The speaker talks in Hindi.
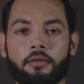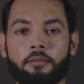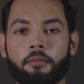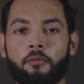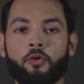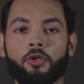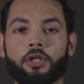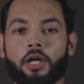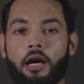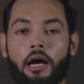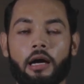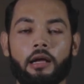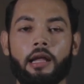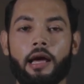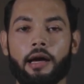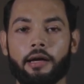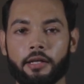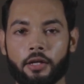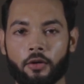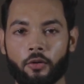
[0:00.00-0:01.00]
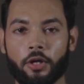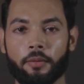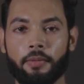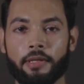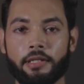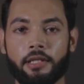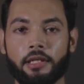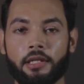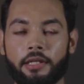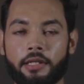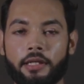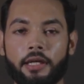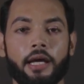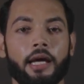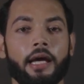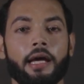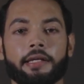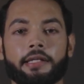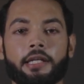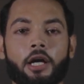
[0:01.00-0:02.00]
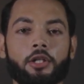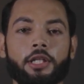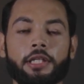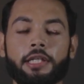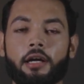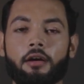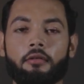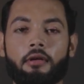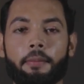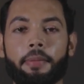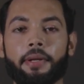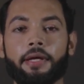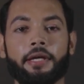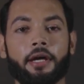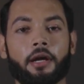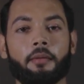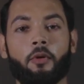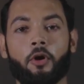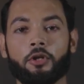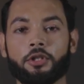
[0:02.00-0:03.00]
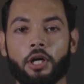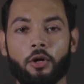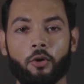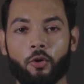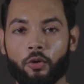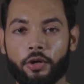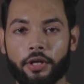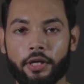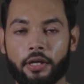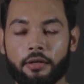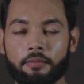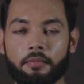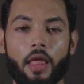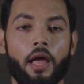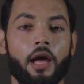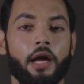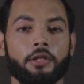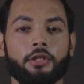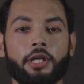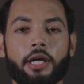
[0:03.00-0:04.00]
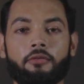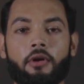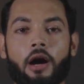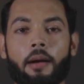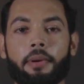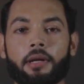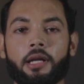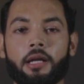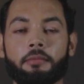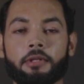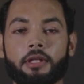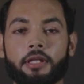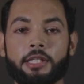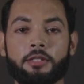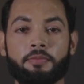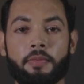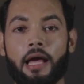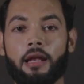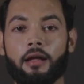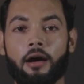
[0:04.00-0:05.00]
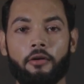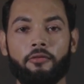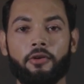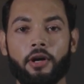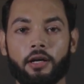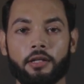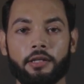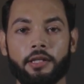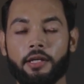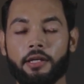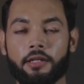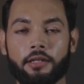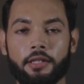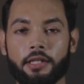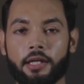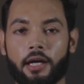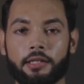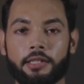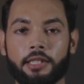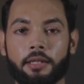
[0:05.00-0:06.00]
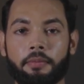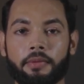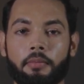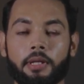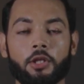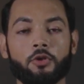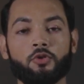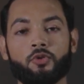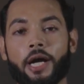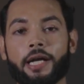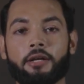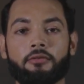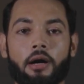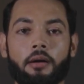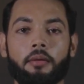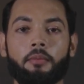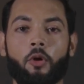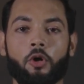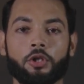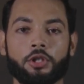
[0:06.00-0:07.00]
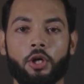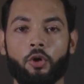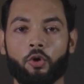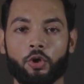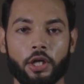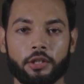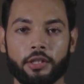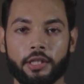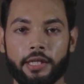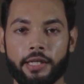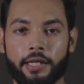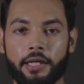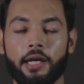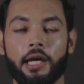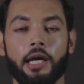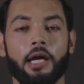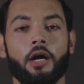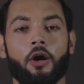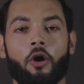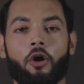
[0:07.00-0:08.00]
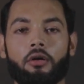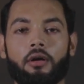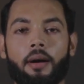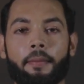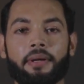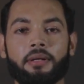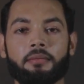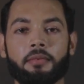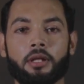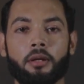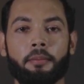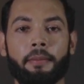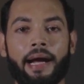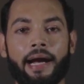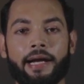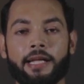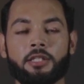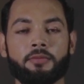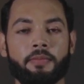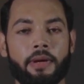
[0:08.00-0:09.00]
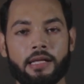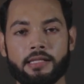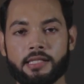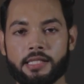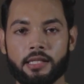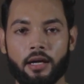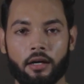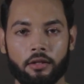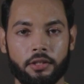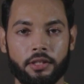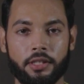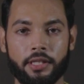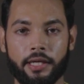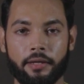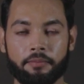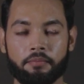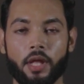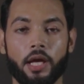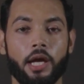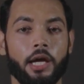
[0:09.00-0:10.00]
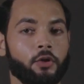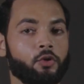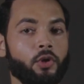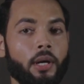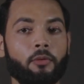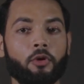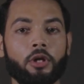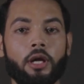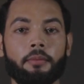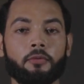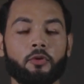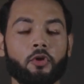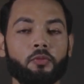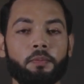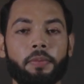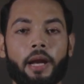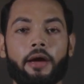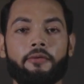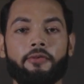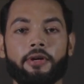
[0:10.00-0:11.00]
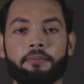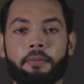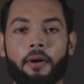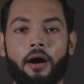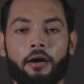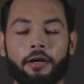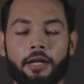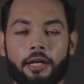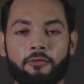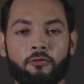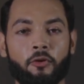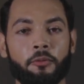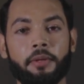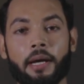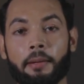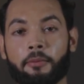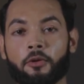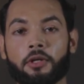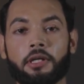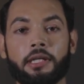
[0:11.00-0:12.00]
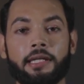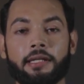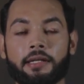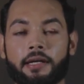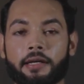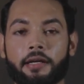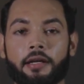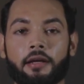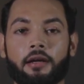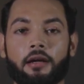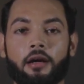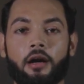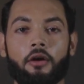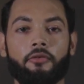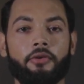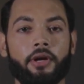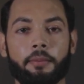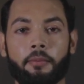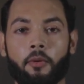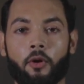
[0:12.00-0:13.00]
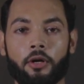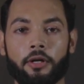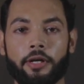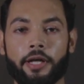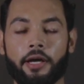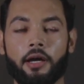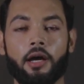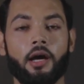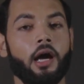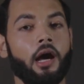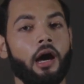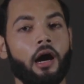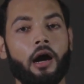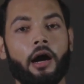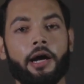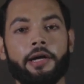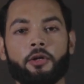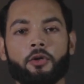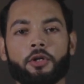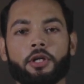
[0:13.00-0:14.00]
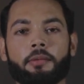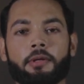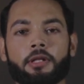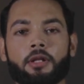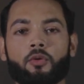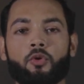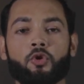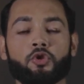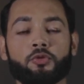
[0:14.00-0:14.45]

मुंह दिखाने लायक नहीं रहोगे बेसिकली क्या होता है कि अगर वहाँ पर हेयर बहुत ज़्यादा होंगे ना तो यार वहाँ पर ना मतलब स्मेल काफ़ी गंदी गंदी आती है मतलब स्वेट वहाँ पर बहुत ज़्यादा हो जाता है और वहाँ पर मतलब बैड स्मेल सी आती है तो आपको ना अपना जो प्राइवेट पार्ट है ना वो भी आपको क्लीन करके रखना काफ़ी इंपॉर्टेंट है आई नो कि मतलब